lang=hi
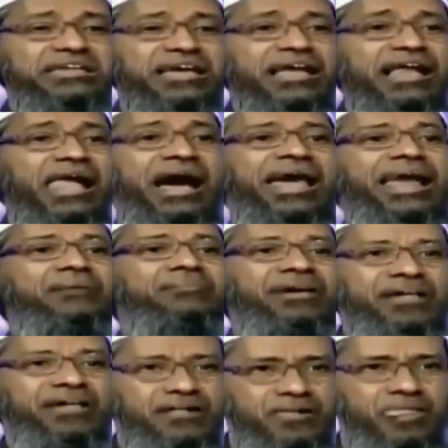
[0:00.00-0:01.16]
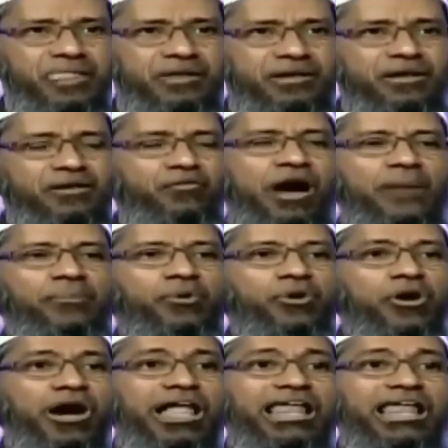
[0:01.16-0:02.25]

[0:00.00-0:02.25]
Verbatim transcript: सीरियल हराम है वो आपको